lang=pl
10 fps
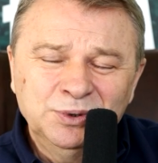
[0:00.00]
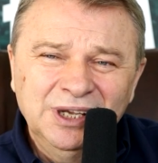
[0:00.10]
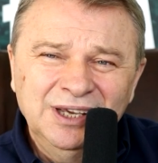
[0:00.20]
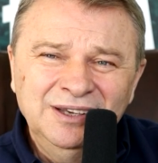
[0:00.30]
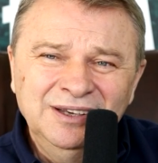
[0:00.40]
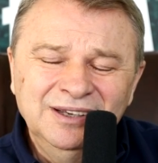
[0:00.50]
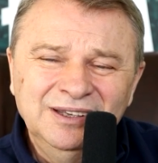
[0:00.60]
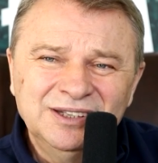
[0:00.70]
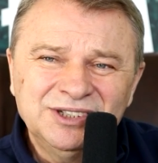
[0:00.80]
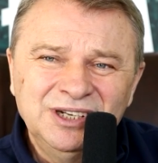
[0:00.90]
Tutaj, e,
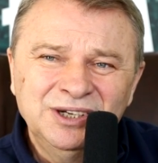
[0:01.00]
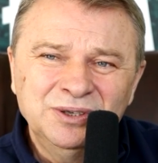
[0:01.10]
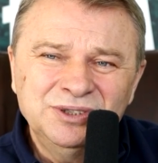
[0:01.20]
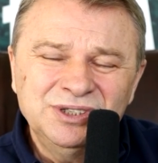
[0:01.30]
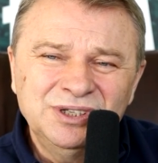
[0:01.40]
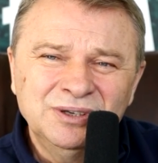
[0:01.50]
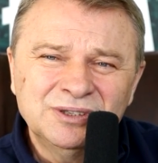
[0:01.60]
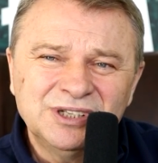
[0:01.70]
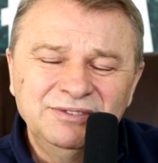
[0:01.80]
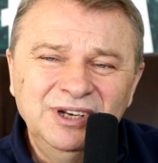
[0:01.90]
jeżeli chodzi o
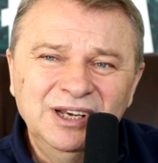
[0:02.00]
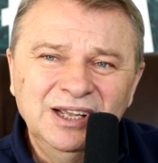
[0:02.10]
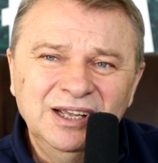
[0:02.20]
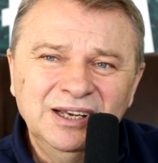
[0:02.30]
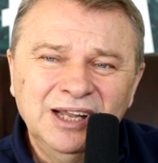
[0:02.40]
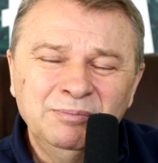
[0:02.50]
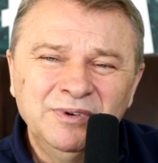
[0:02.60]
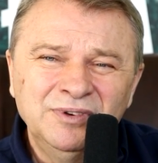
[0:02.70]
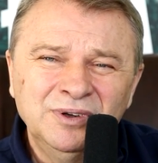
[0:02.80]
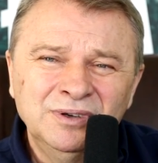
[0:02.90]
Sewillę, na
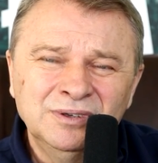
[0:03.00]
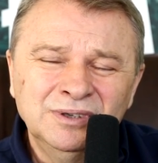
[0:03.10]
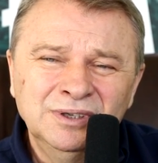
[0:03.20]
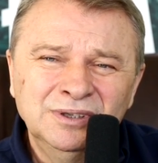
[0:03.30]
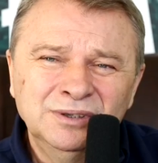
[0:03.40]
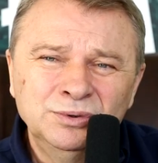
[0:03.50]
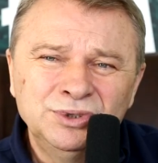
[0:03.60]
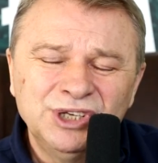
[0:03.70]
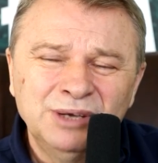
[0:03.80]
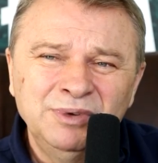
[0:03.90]
pewno e, u
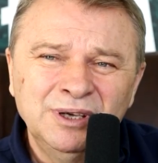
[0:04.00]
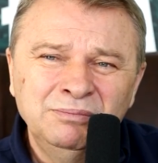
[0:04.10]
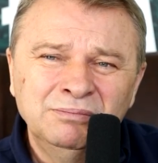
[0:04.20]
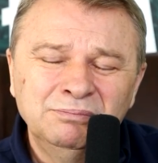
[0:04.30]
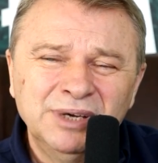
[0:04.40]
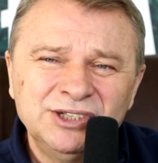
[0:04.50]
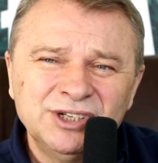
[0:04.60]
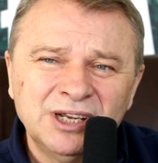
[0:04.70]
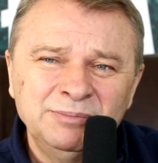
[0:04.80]
siebie będzie